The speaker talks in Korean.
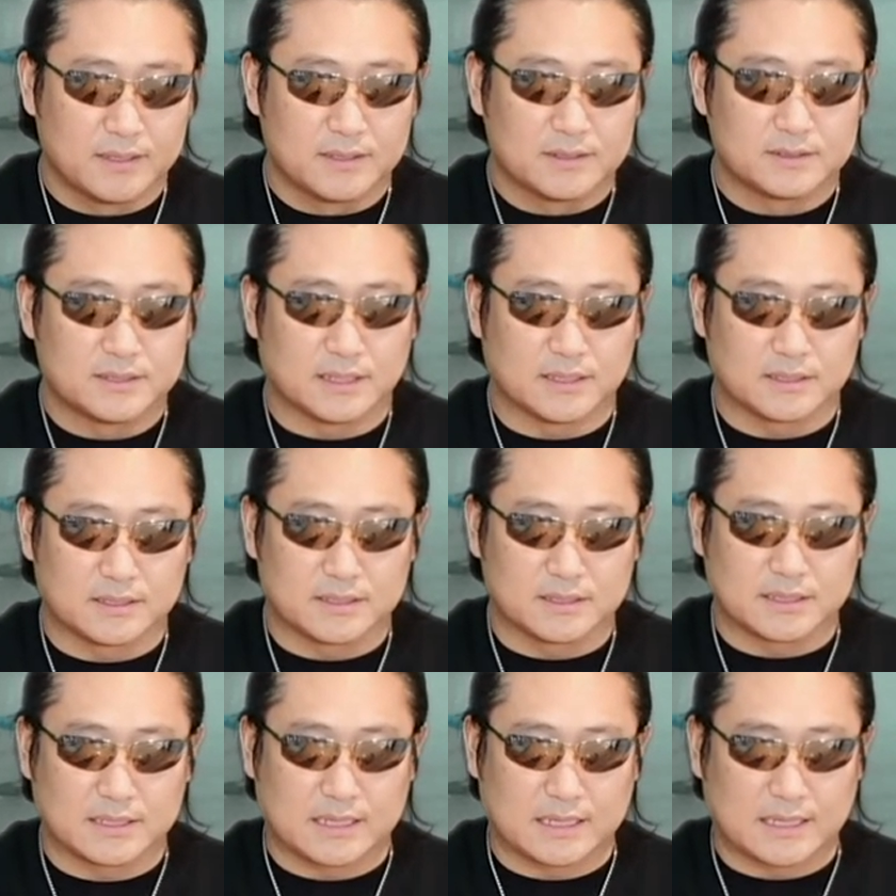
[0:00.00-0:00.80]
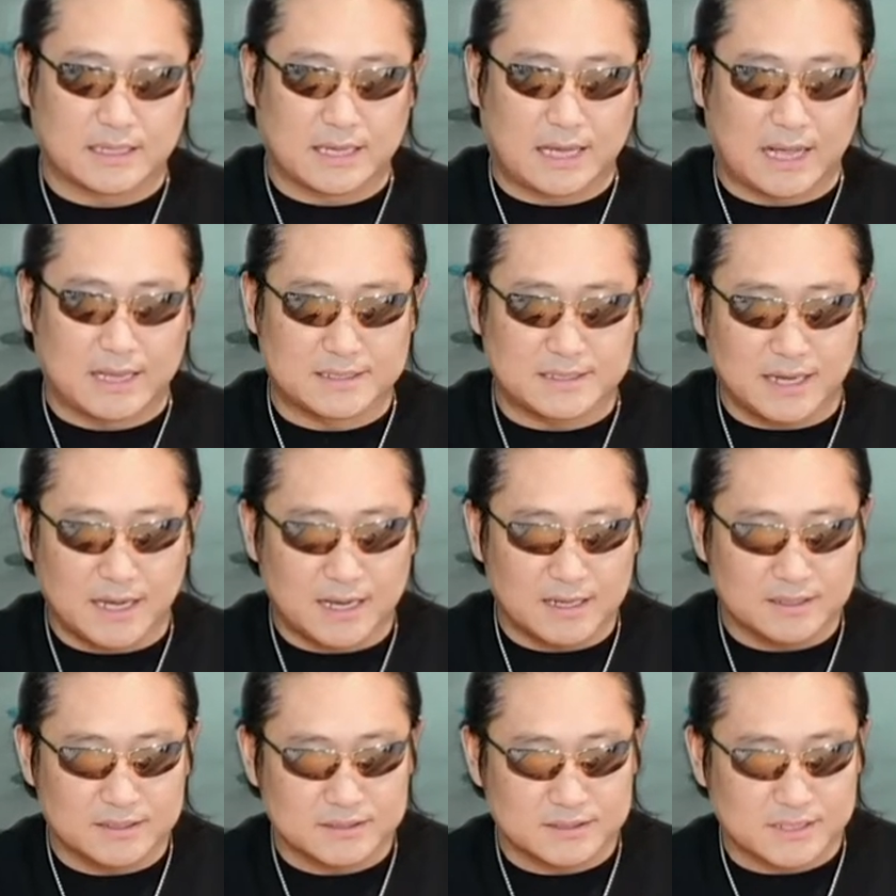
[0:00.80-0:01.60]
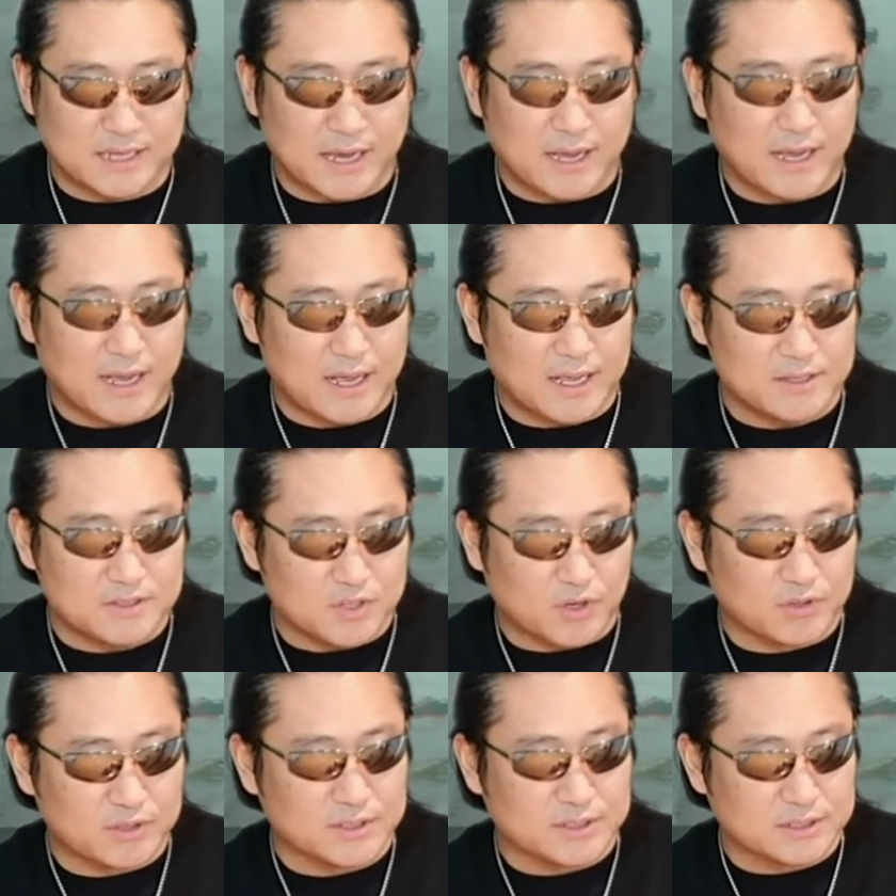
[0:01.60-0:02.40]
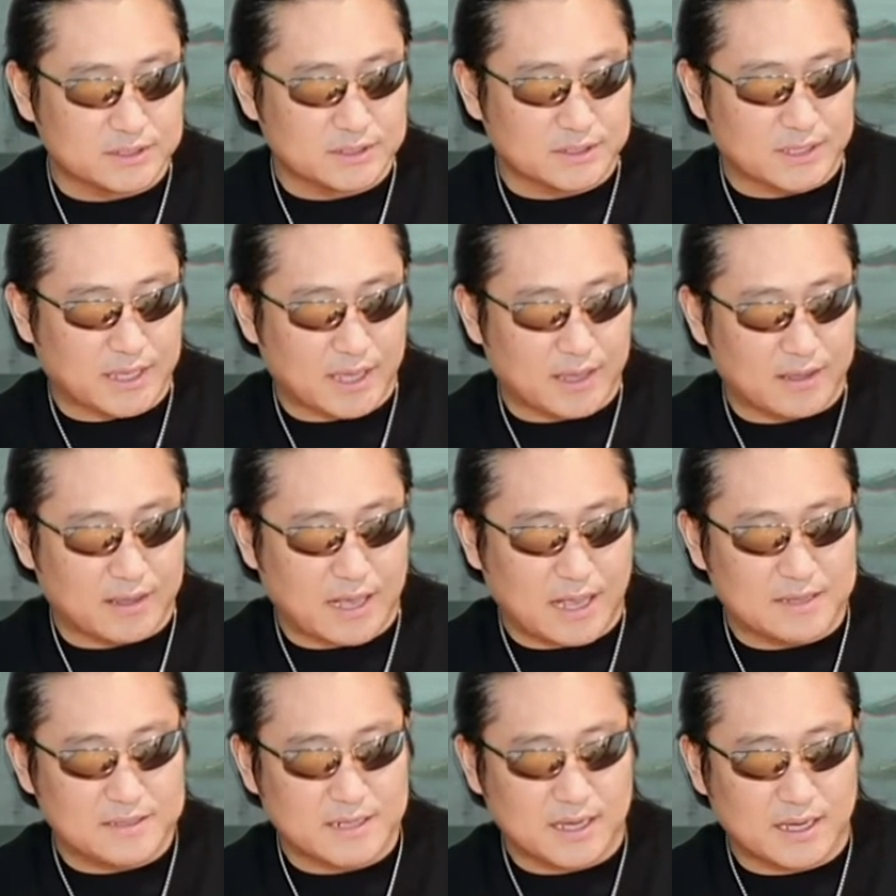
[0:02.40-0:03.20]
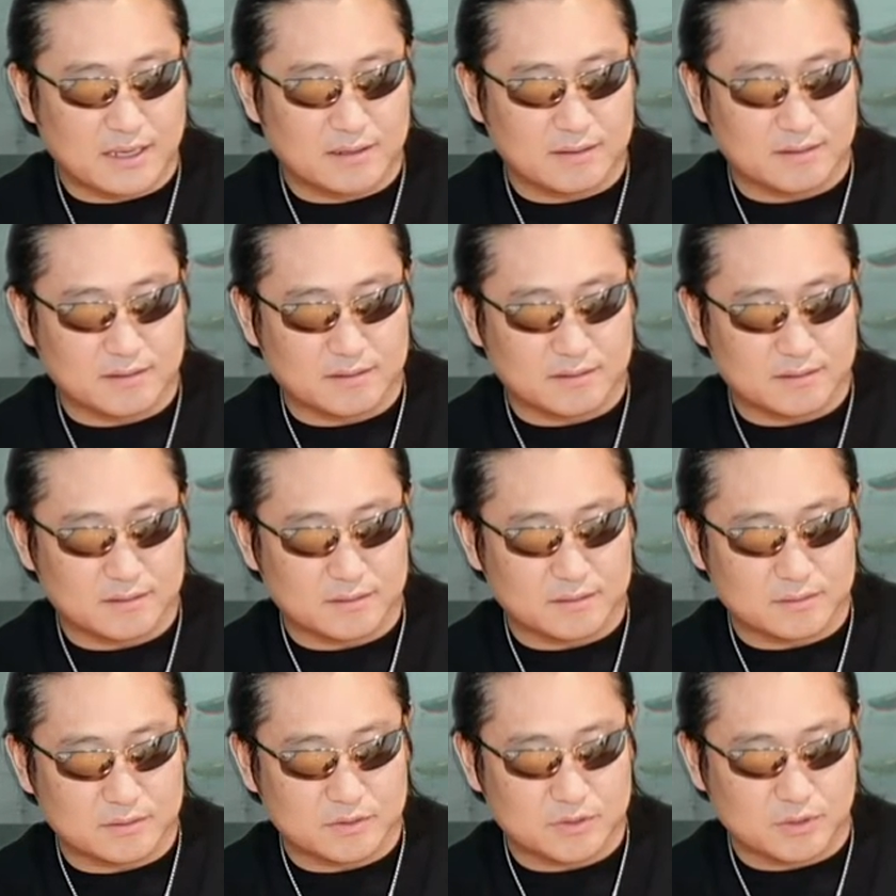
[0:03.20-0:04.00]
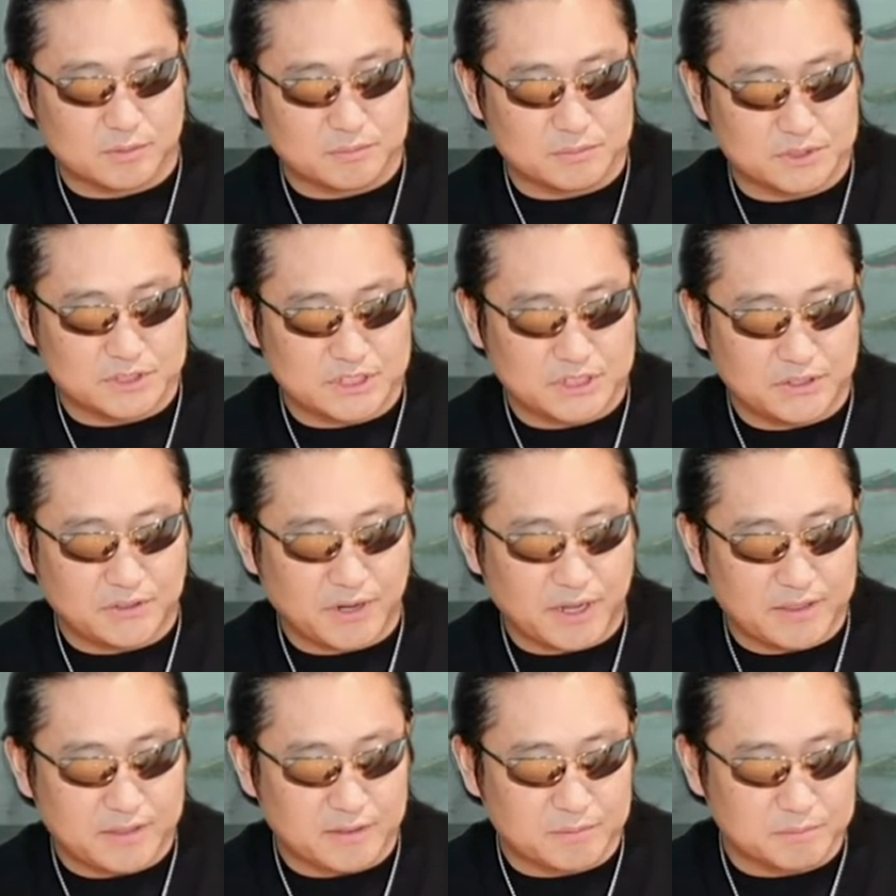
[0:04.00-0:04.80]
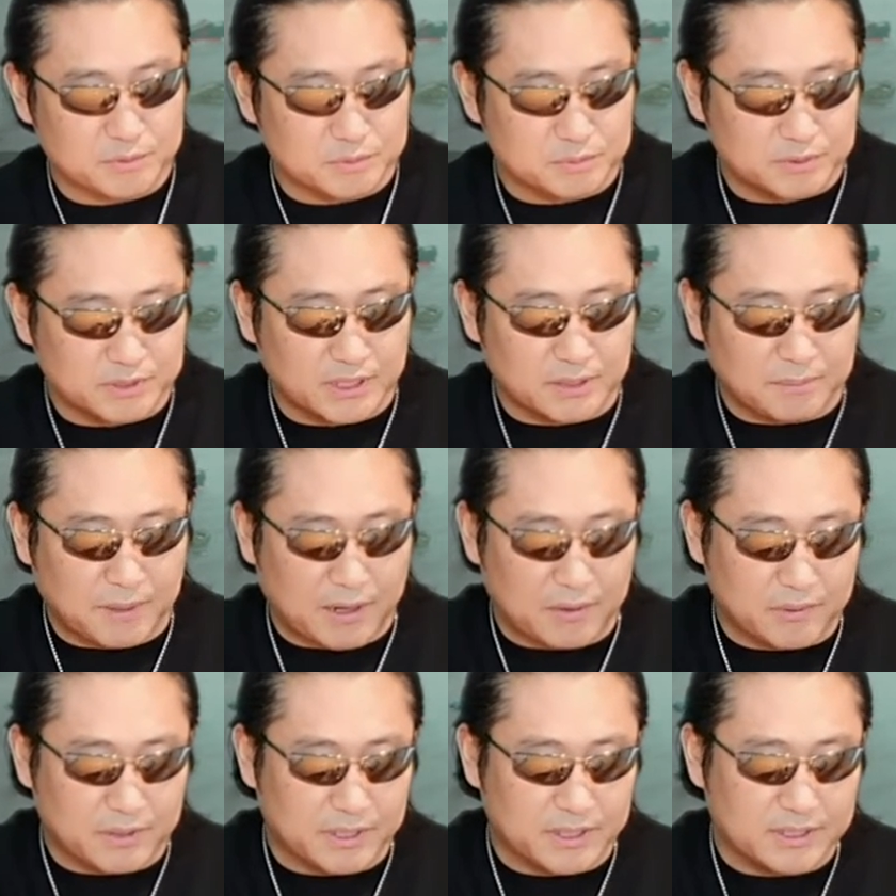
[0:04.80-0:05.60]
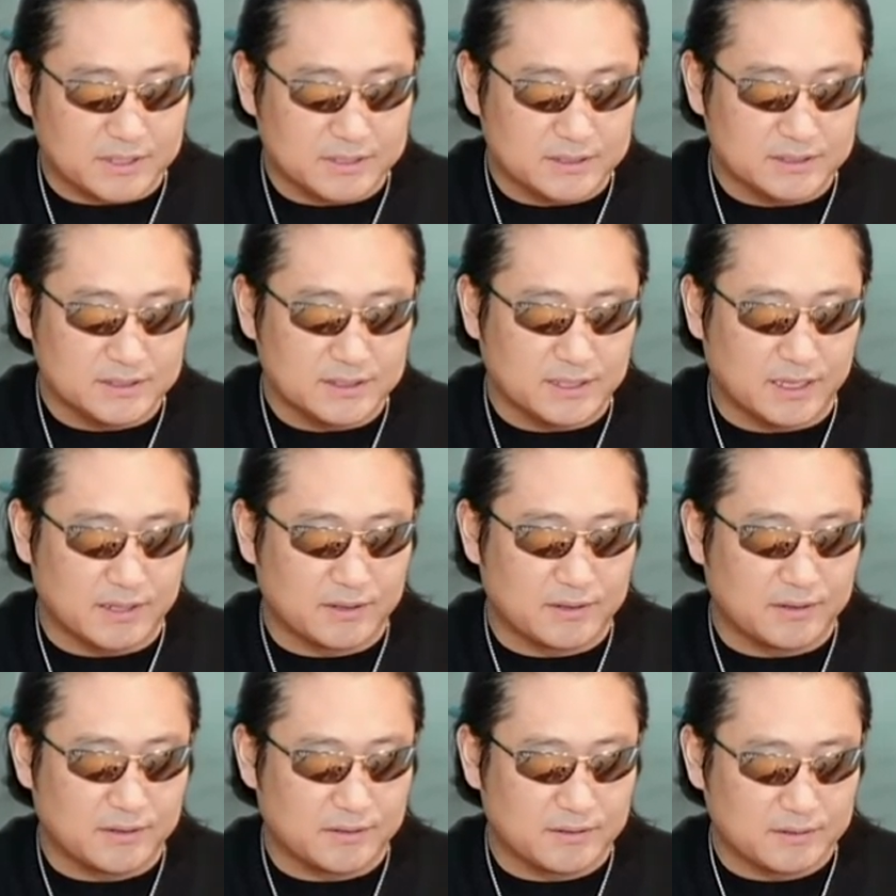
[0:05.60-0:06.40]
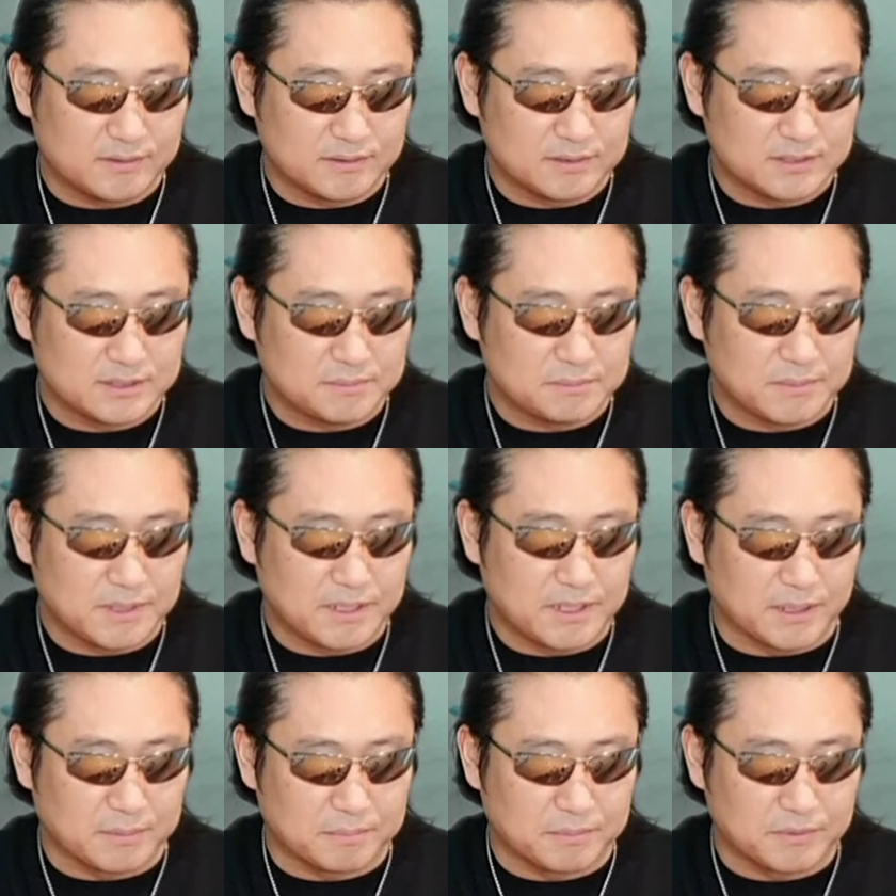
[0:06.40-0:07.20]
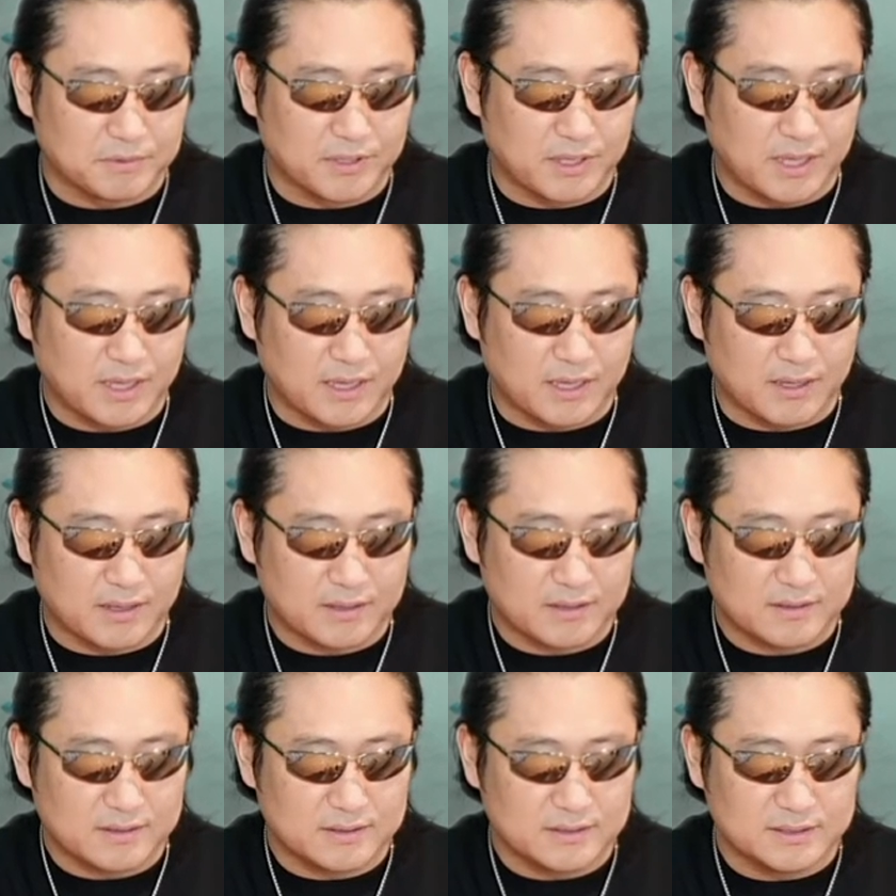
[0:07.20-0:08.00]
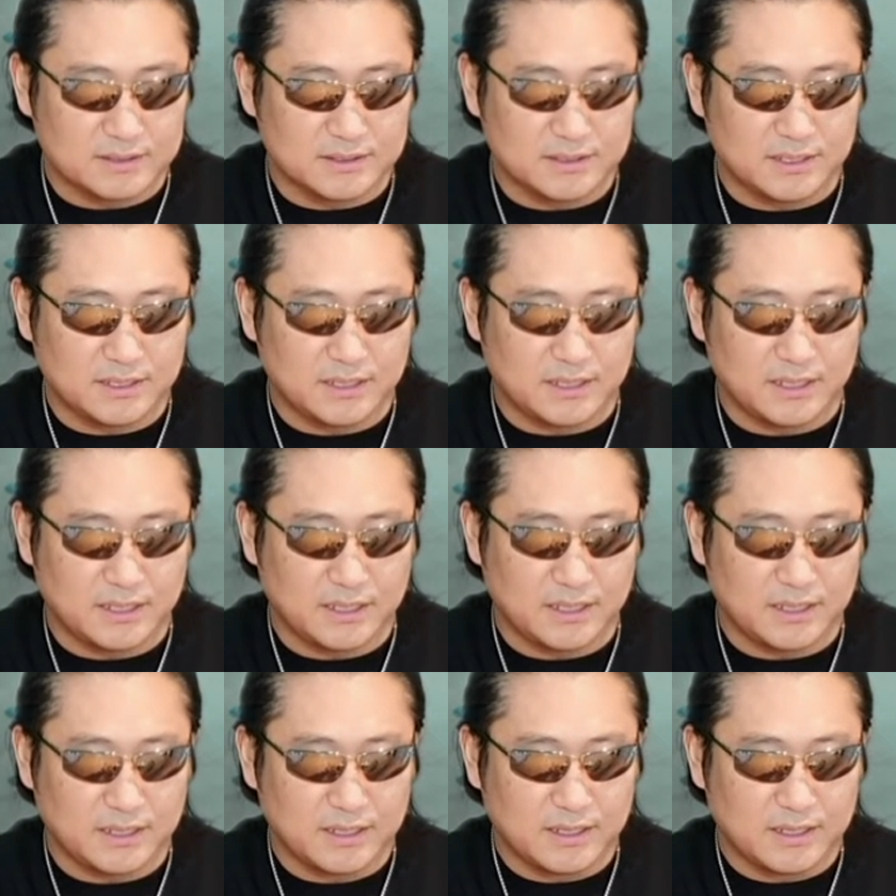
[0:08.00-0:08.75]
자, 저는 가장 좀 싫어했던 부분이 바로 이 끈이에요. 신발이 이쁜데 끈이